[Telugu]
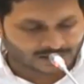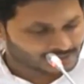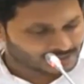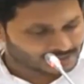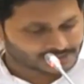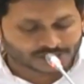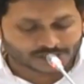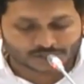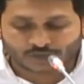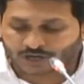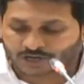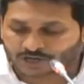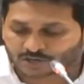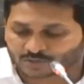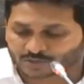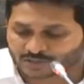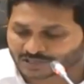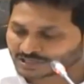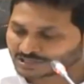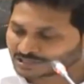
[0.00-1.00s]
ఎంత
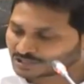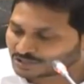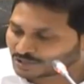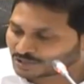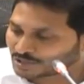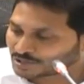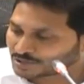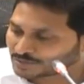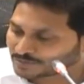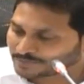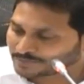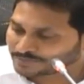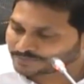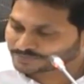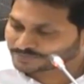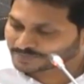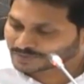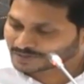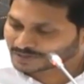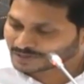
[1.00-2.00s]
దారుణం అంటే అంత దారుణం
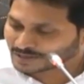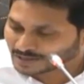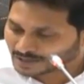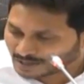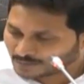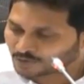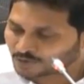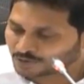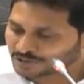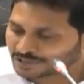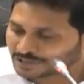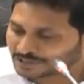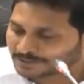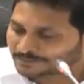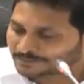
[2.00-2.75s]
పోనీ